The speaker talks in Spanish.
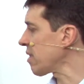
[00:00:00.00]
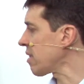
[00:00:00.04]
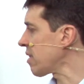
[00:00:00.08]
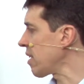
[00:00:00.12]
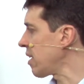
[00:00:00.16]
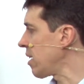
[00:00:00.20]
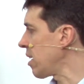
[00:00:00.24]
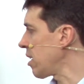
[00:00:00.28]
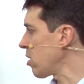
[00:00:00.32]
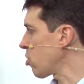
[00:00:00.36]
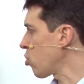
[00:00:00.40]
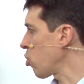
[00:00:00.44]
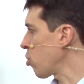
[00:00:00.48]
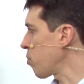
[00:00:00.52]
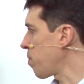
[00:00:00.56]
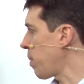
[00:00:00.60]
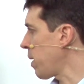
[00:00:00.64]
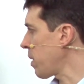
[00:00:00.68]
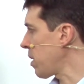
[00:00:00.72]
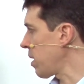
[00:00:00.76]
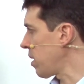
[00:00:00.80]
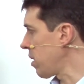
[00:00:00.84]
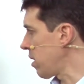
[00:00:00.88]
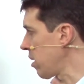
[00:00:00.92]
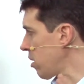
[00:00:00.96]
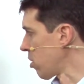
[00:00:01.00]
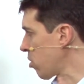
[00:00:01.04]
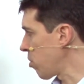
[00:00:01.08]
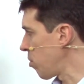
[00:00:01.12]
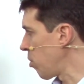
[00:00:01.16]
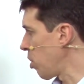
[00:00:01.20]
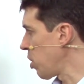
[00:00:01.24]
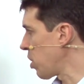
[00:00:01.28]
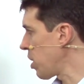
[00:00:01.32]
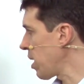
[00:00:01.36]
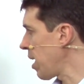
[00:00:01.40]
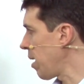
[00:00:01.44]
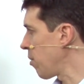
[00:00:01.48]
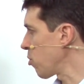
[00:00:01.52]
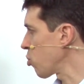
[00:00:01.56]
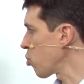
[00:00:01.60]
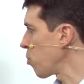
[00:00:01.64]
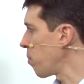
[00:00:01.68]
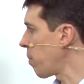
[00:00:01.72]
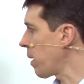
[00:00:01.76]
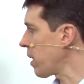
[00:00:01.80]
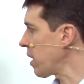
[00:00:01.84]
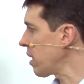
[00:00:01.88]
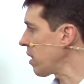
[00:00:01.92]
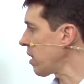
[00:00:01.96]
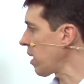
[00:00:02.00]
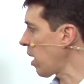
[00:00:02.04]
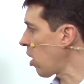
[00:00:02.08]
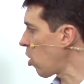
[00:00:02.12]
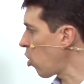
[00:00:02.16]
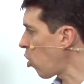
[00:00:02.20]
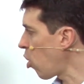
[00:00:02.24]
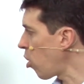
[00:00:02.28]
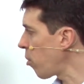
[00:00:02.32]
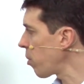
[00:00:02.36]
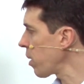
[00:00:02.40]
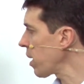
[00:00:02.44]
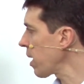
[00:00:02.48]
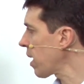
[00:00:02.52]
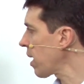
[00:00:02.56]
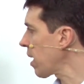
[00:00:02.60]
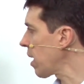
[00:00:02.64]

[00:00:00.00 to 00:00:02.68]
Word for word: tienen estos pacientes? Como decíamos, un paciente joven,